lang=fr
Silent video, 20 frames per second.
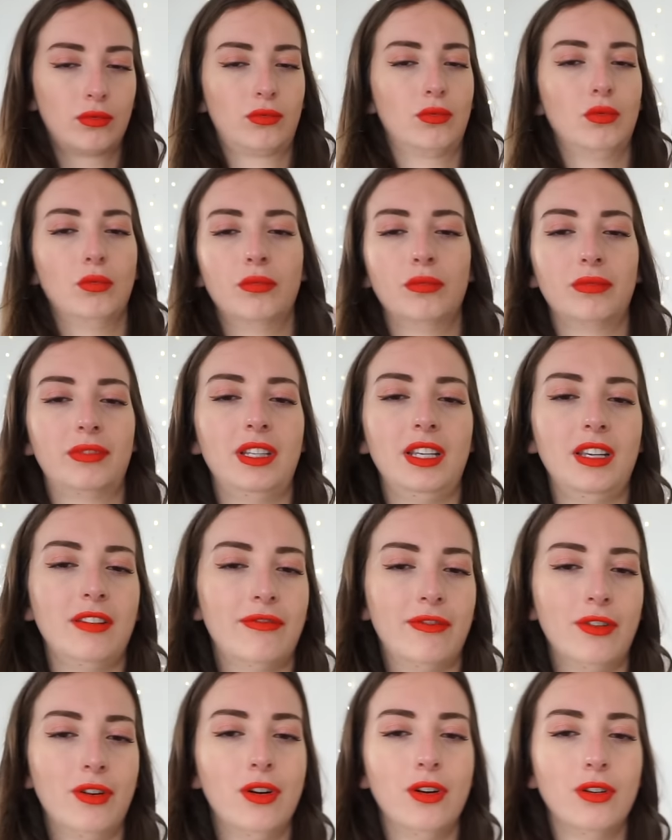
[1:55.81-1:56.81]
ton
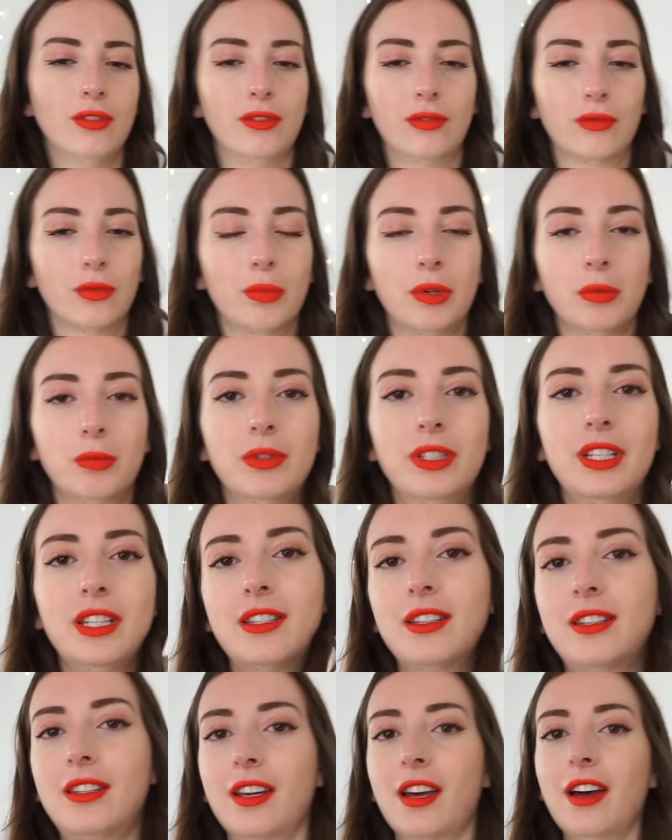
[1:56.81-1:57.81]
téléphone, ton porte-monnaie,
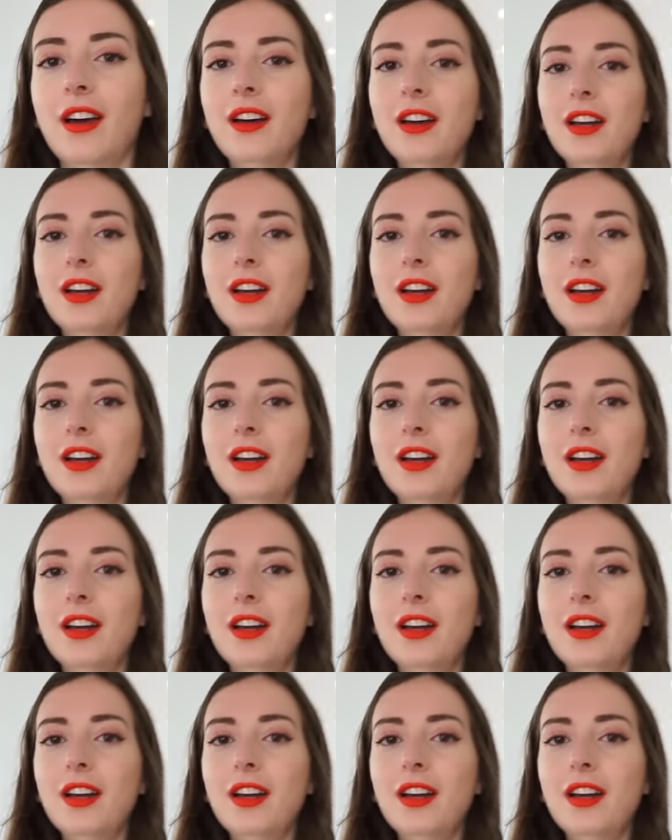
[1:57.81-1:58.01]
etc.